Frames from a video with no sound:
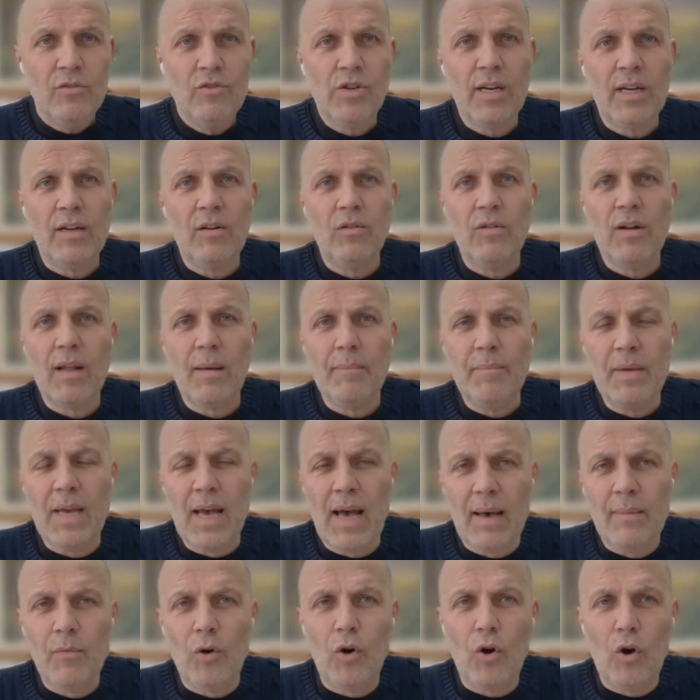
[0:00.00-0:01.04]
Cioè non
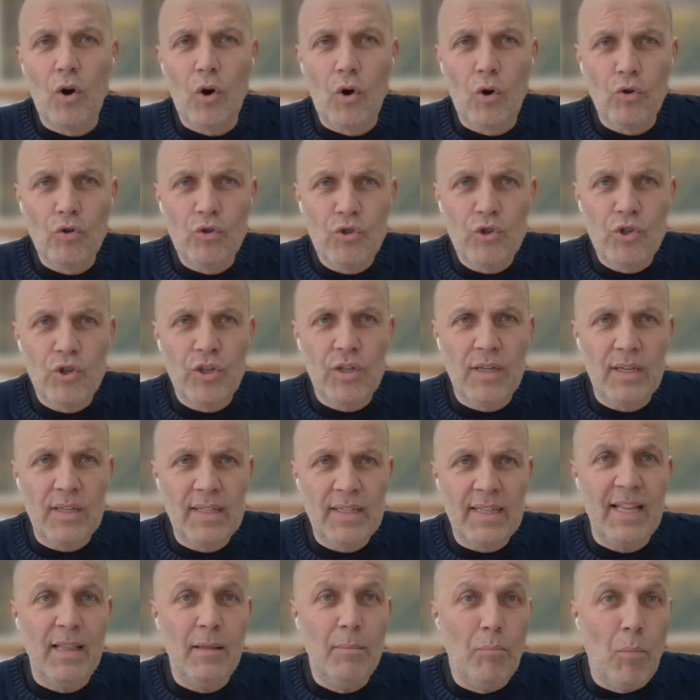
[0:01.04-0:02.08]
abbiamo oggi
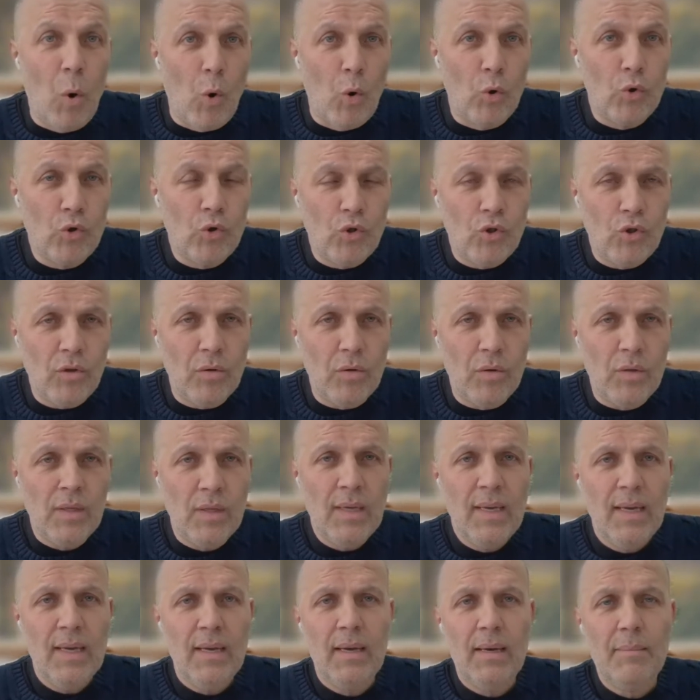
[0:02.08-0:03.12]
nel
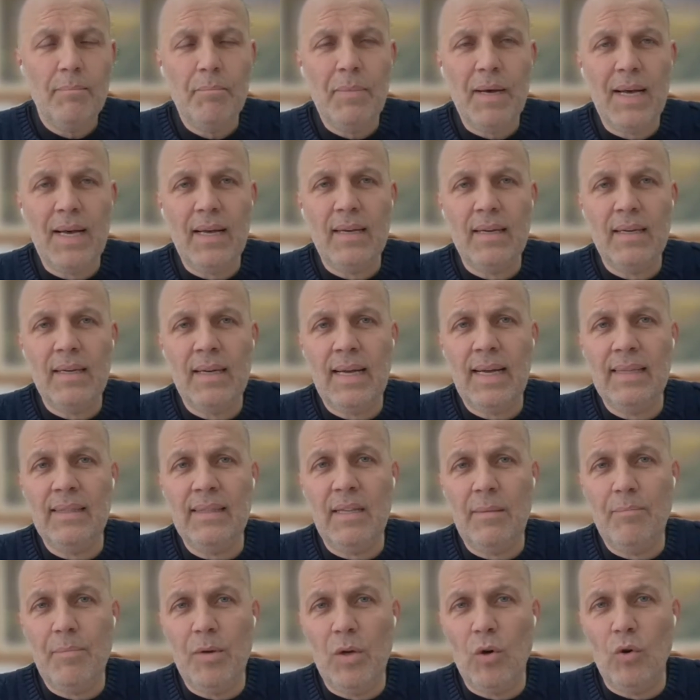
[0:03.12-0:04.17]
mondo
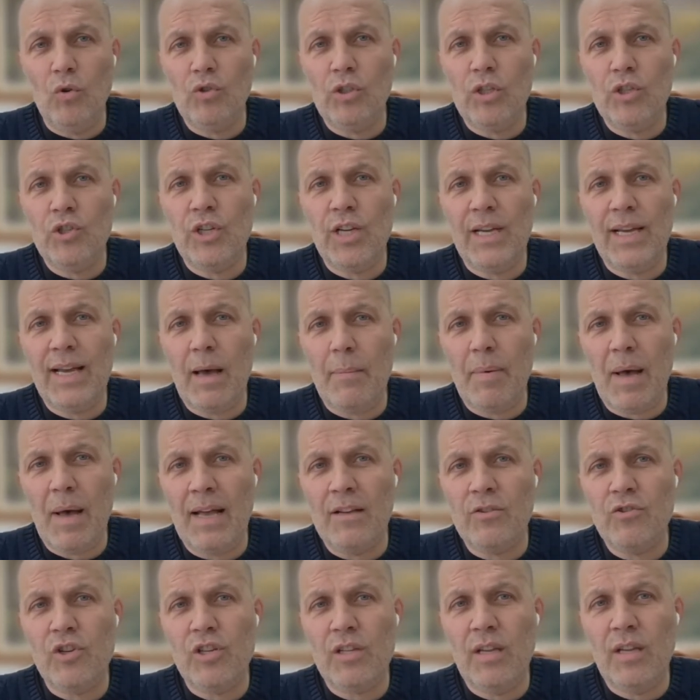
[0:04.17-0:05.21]
antibiotici
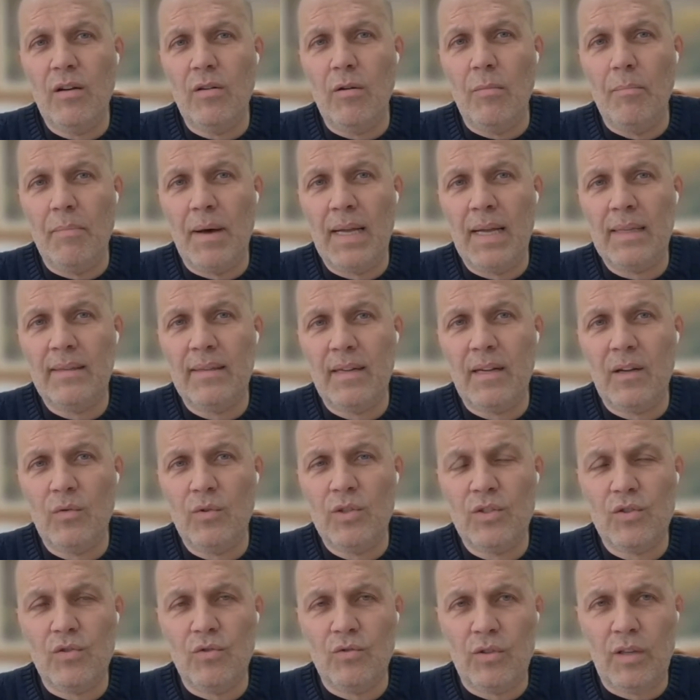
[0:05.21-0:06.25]
capaci di combattere
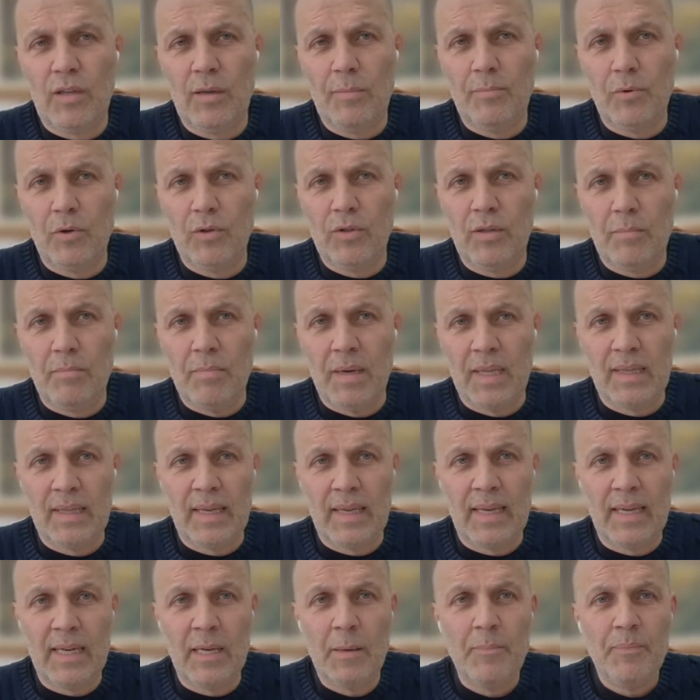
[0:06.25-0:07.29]
questo tipo di
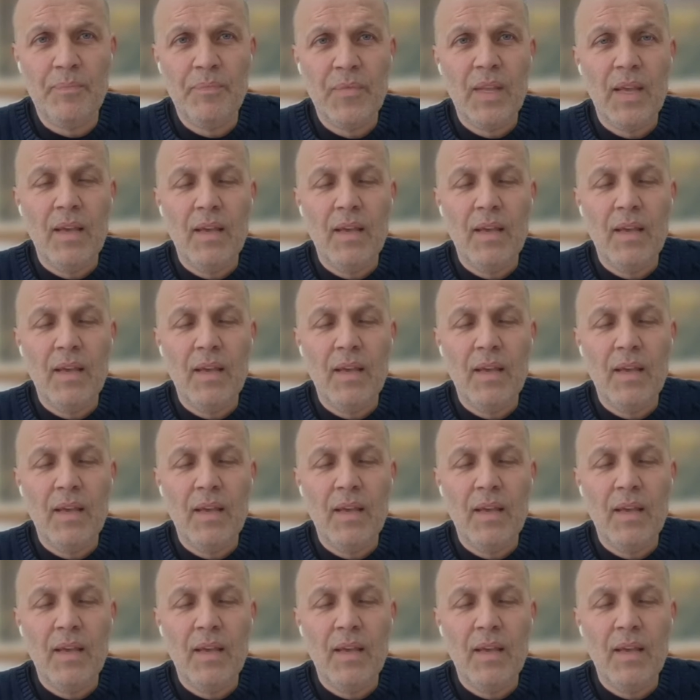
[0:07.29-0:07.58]
batteri.